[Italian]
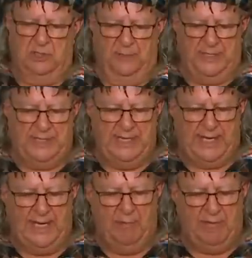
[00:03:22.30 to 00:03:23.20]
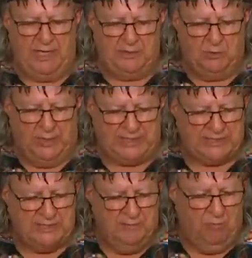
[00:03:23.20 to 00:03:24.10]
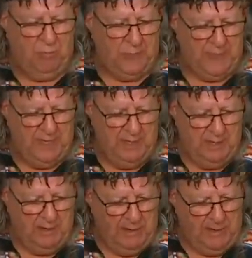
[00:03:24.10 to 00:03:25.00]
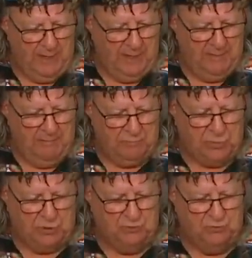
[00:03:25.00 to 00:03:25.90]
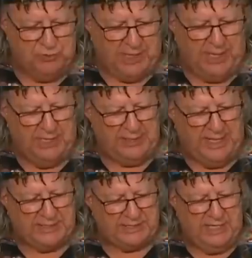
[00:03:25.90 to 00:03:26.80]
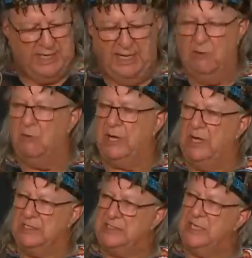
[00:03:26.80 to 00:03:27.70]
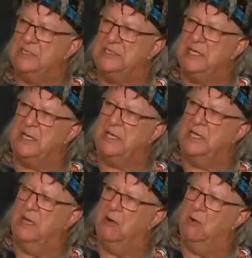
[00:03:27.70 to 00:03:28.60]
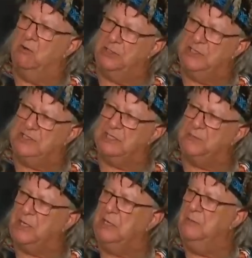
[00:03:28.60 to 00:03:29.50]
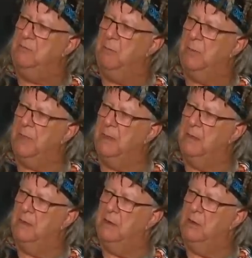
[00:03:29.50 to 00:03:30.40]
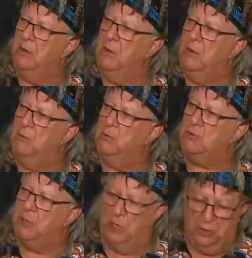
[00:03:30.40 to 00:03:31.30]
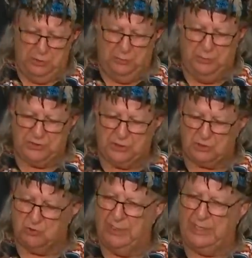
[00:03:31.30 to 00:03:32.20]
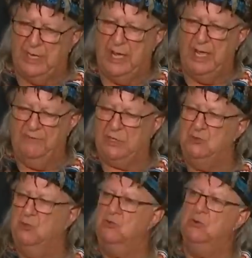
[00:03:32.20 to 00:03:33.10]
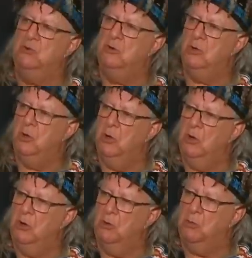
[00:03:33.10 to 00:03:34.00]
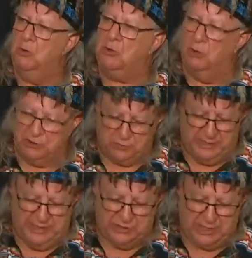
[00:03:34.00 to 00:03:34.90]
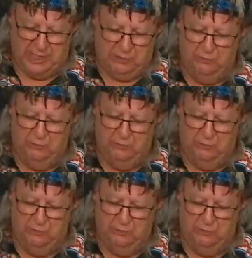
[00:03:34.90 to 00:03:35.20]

Chiedo alla nonna occidentale di darci accesso al sacro cerchio degli spiriti, in modo che possano essere con noi, così da poter stare uniti e più forti insieme.